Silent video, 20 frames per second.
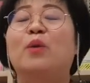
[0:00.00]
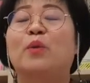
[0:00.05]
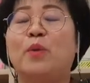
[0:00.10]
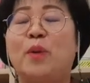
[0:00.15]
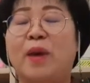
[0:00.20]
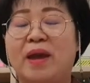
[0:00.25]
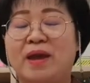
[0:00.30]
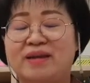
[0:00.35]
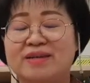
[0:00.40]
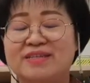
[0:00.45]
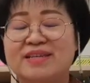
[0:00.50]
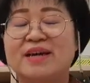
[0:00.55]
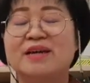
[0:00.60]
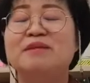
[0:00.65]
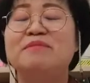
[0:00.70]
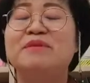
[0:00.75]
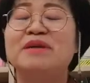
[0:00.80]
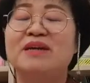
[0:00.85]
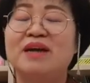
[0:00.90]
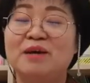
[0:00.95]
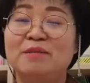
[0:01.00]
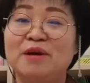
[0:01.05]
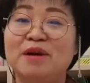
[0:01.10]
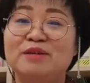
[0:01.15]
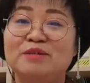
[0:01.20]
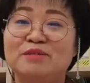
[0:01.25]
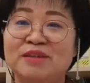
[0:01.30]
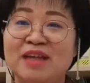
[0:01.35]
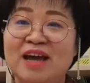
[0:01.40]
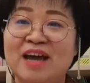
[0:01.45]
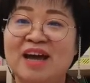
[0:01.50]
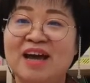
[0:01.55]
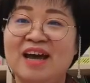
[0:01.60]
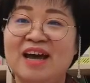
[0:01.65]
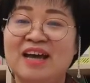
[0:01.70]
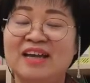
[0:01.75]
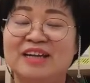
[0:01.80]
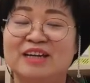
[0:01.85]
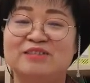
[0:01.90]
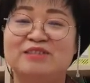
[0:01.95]
굉장히
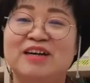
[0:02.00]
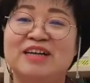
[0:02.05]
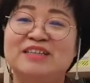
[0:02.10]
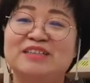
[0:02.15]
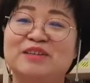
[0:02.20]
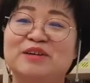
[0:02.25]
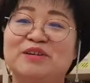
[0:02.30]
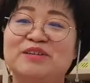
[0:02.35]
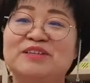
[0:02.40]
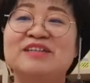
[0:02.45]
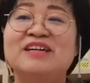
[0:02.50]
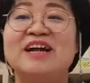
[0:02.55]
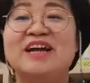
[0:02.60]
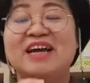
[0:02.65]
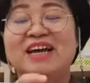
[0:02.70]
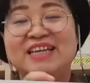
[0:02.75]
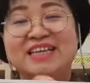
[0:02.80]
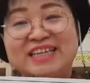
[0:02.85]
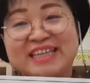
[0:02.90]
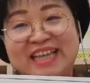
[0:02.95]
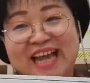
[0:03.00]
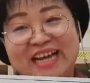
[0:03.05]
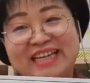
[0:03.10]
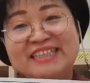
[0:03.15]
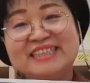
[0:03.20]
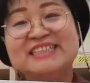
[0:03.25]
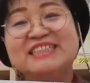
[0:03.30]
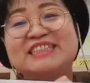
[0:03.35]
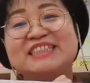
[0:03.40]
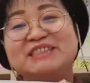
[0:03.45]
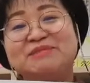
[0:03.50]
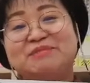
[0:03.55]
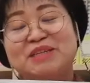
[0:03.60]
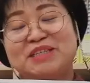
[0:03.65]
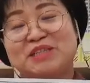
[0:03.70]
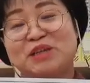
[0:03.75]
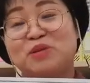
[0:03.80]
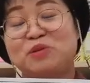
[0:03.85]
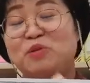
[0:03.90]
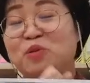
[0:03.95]
민감하구나 라고 하는 거를 이 당근
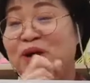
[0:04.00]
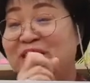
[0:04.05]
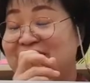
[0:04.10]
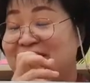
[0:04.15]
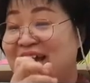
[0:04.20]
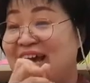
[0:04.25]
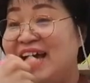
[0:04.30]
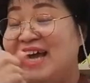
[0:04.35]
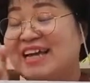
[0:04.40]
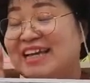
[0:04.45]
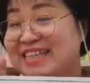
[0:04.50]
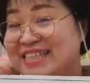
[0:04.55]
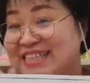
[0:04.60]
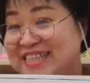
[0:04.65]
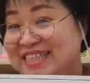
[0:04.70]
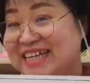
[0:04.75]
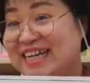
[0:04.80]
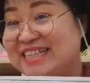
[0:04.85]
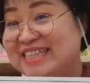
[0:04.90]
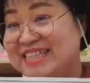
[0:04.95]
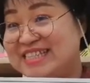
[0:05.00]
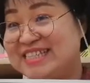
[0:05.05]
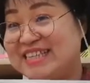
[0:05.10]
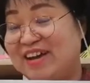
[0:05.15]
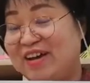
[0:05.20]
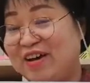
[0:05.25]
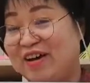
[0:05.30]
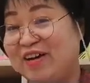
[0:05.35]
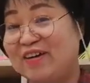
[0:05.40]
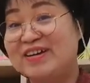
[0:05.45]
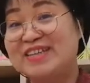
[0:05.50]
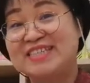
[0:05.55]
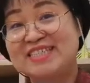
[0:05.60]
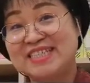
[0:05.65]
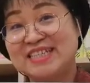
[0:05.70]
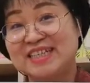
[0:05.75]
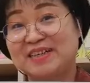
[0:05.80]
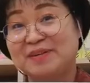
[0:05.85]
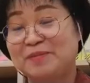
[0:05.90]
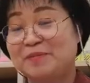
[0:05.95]
그림에서 또 하나 캐치가 됐어요
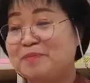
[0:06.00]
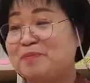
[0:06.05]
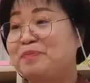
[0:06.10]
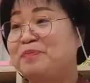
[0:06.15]
즉